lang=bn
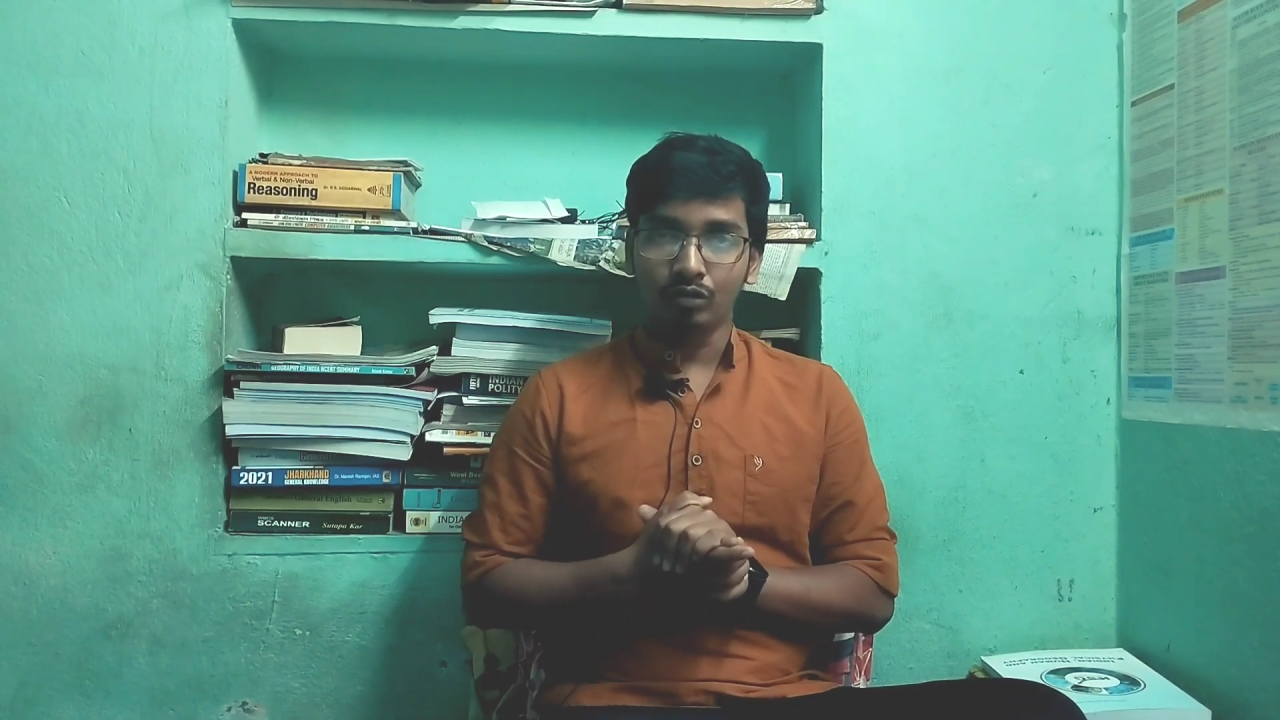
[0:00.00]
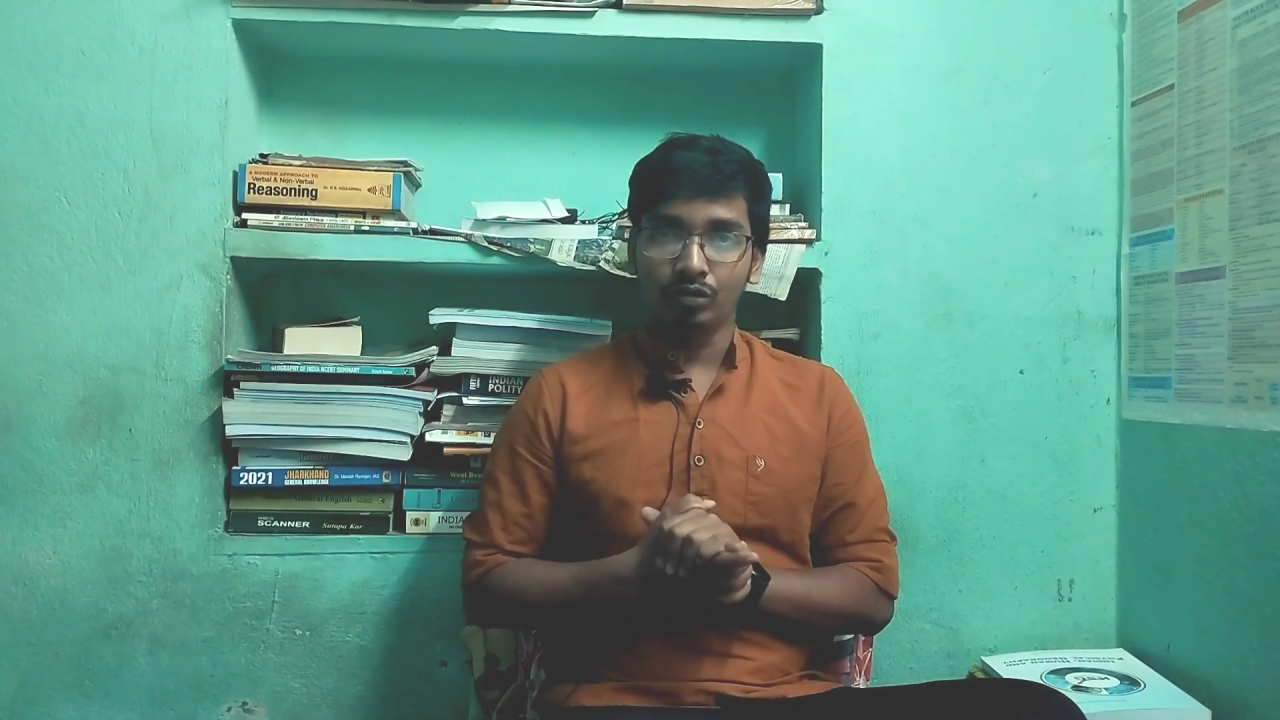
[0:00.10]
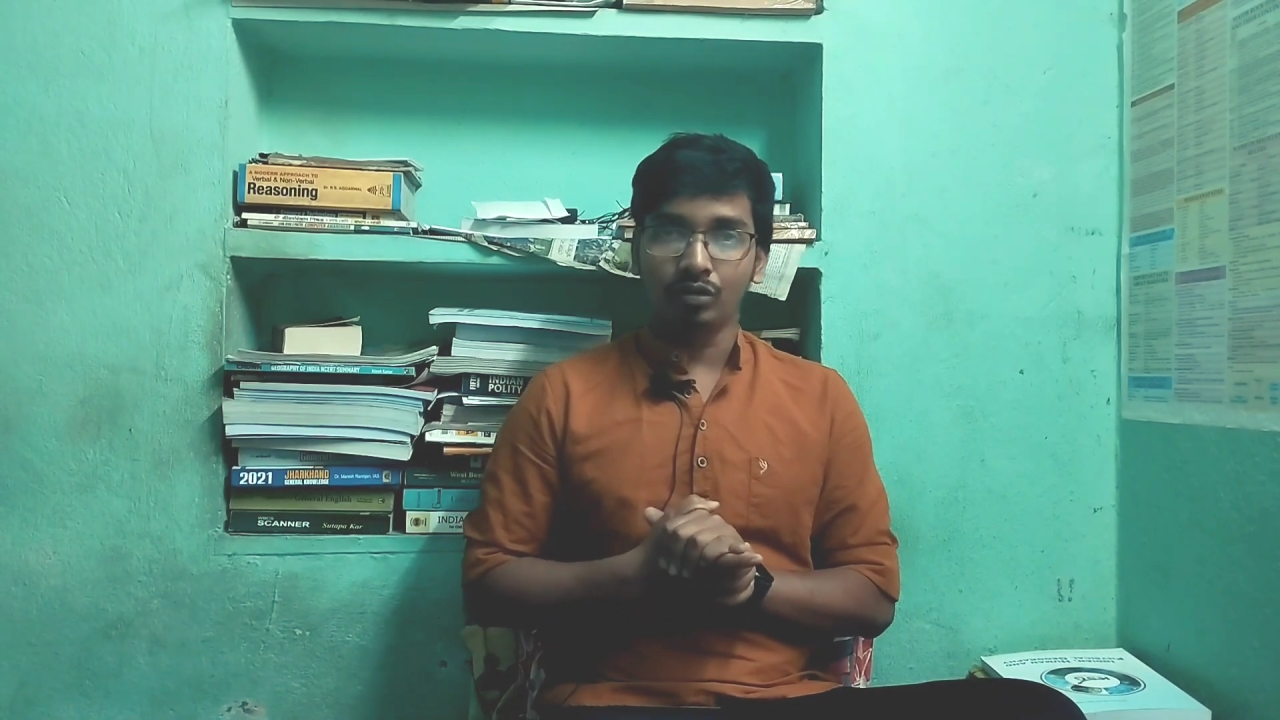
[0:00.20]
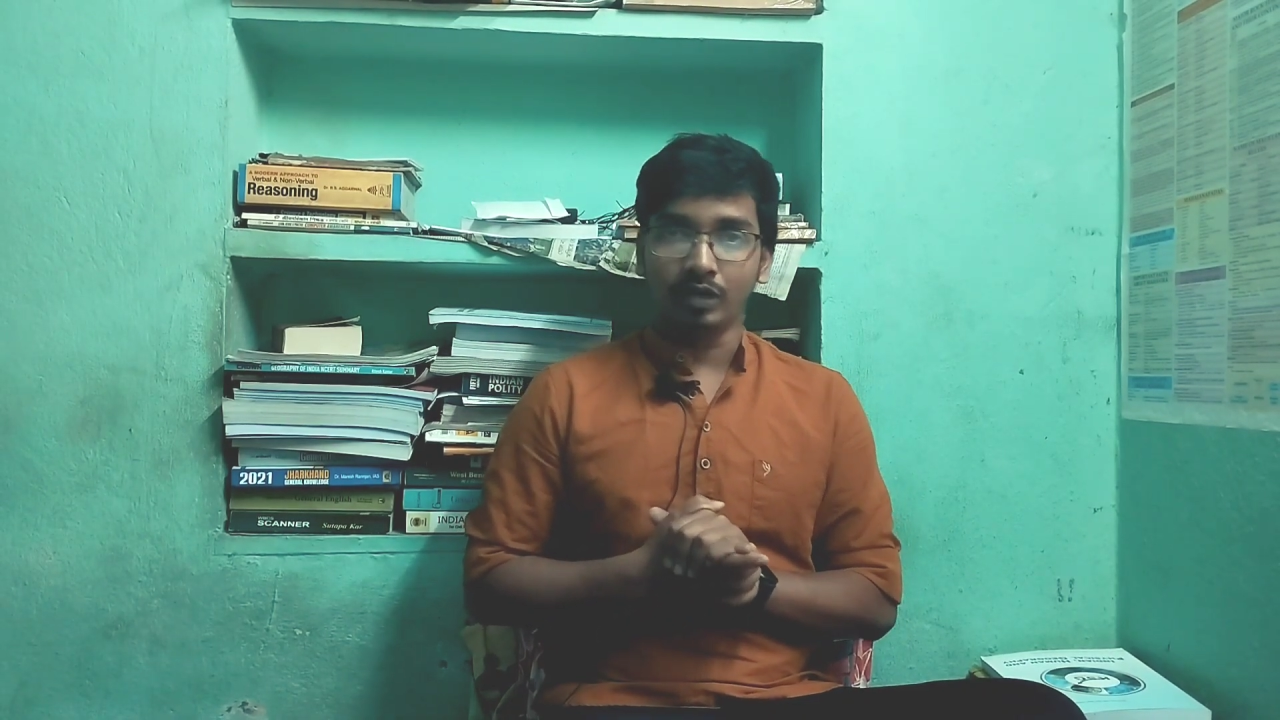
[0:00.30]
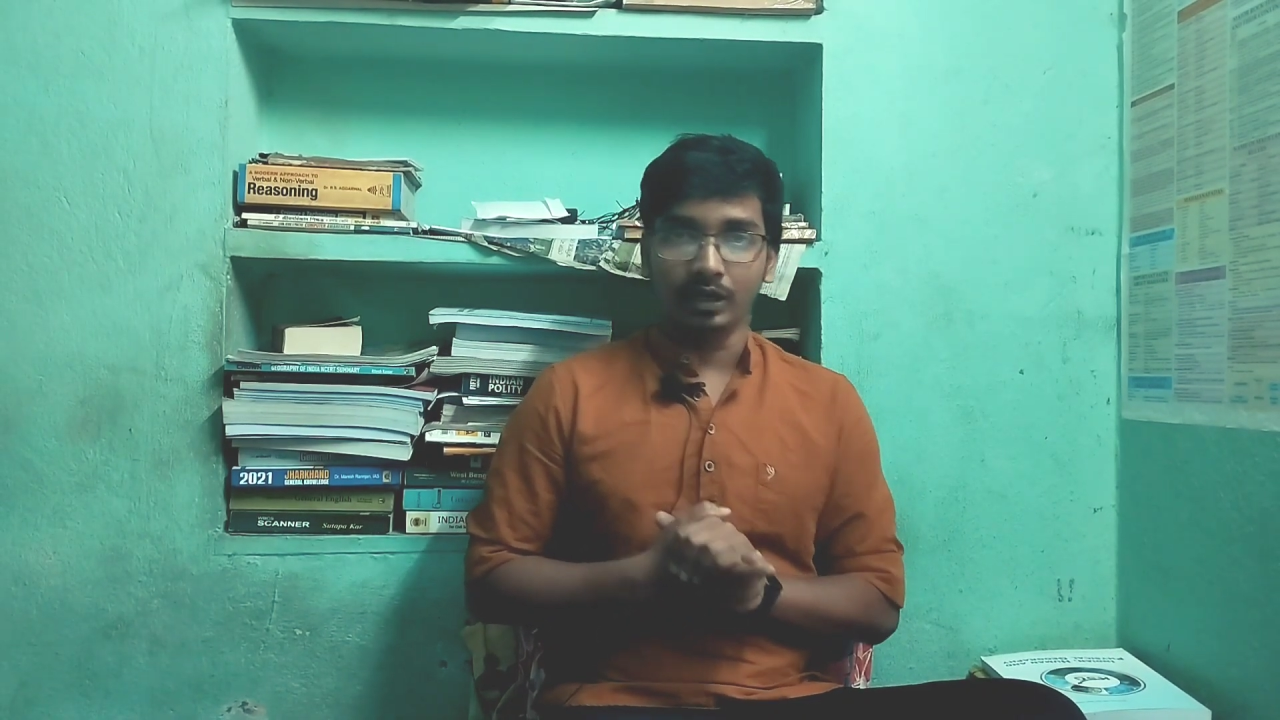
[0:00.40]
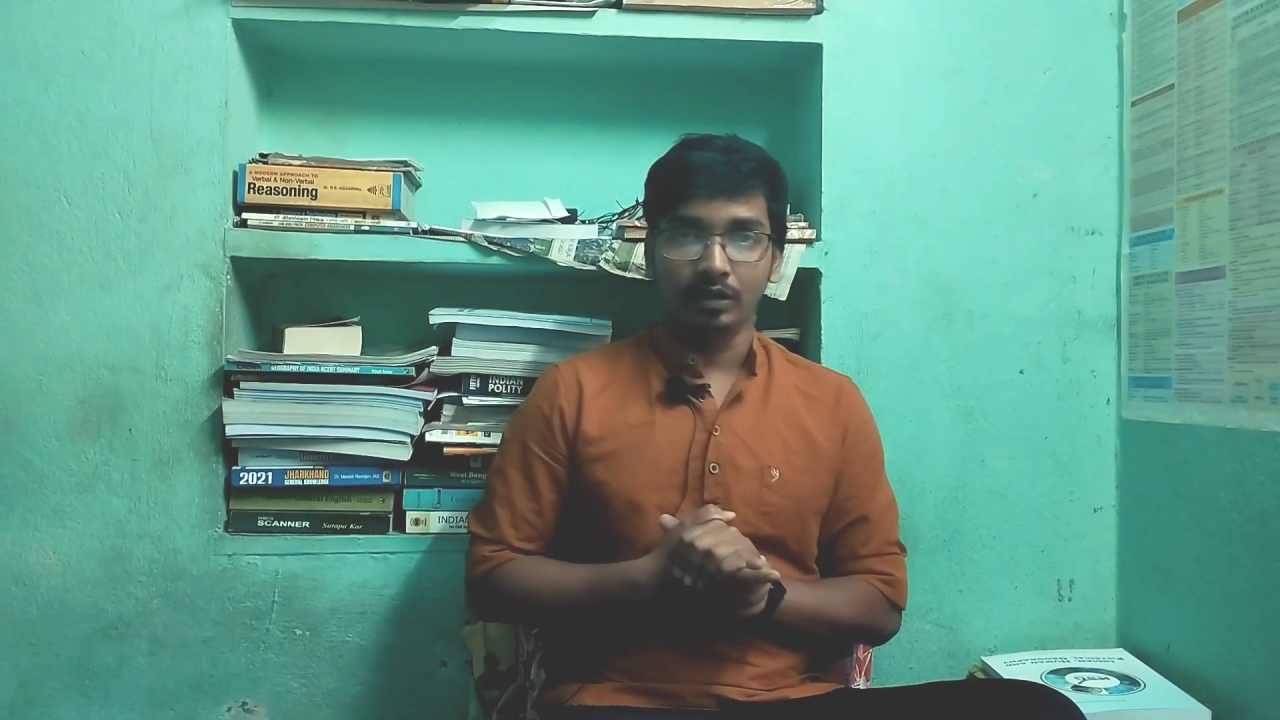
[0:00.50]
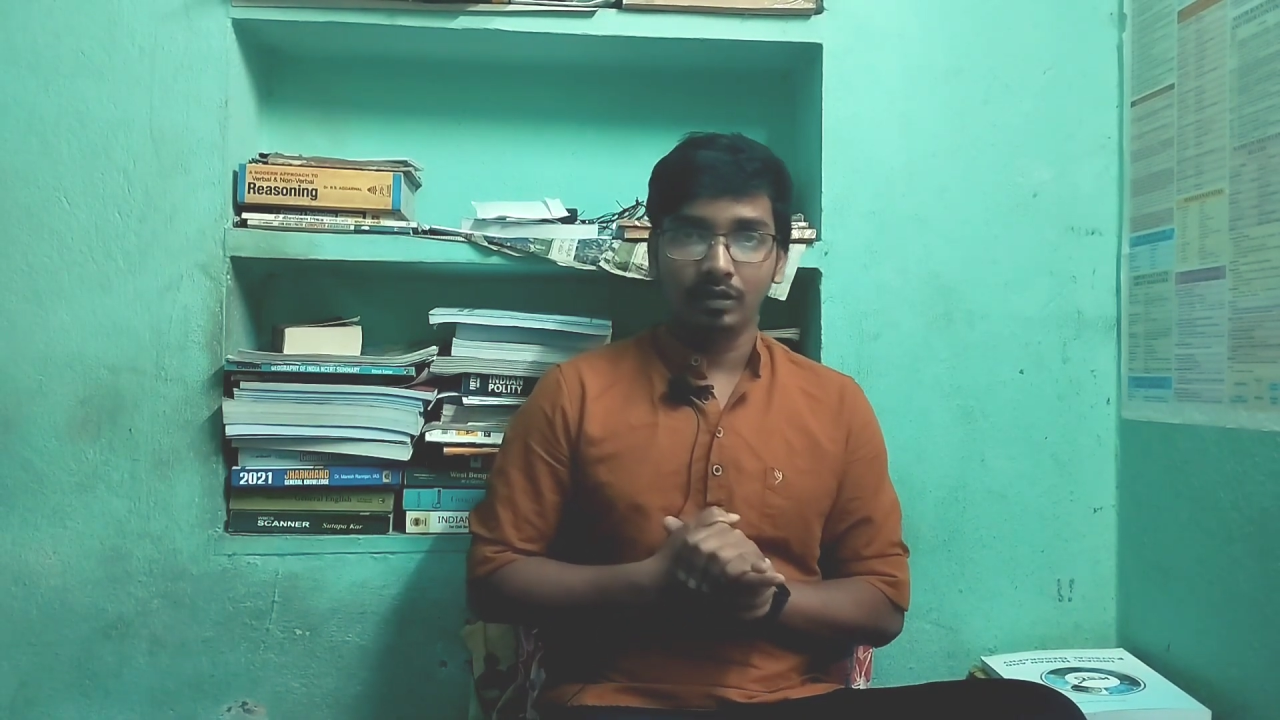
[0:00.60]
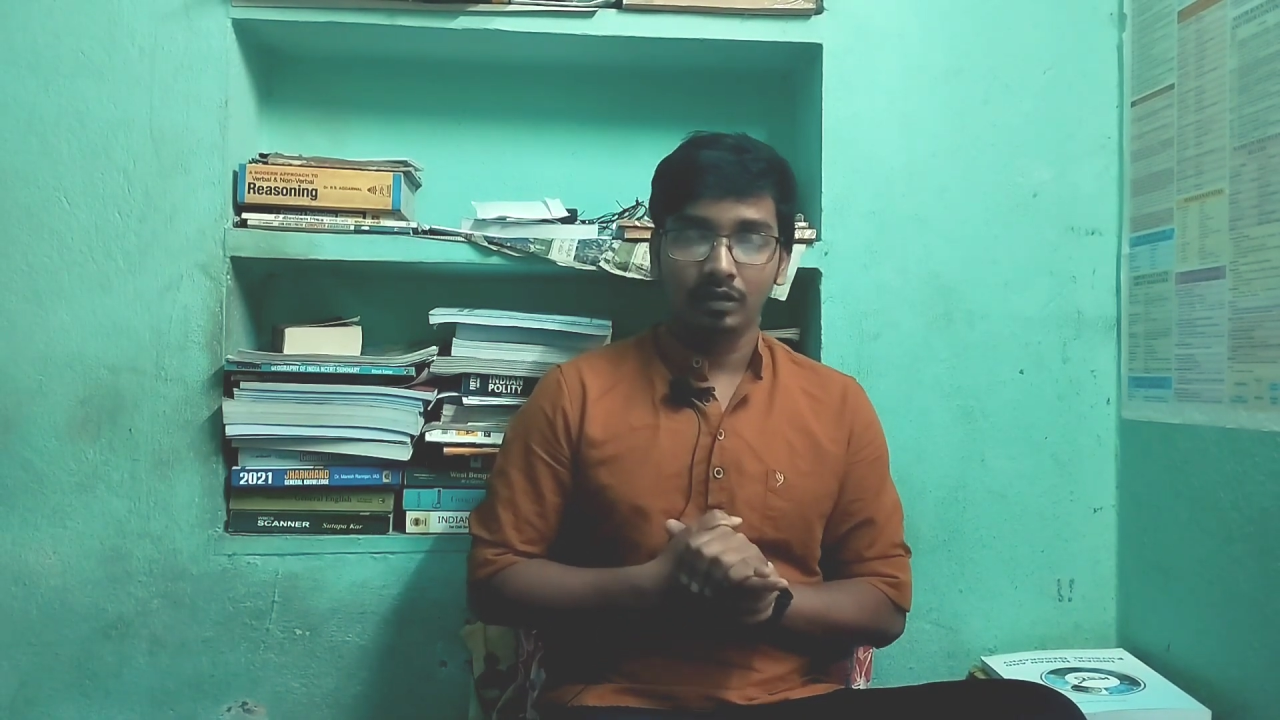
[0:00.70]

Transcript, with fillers: তথ্যকে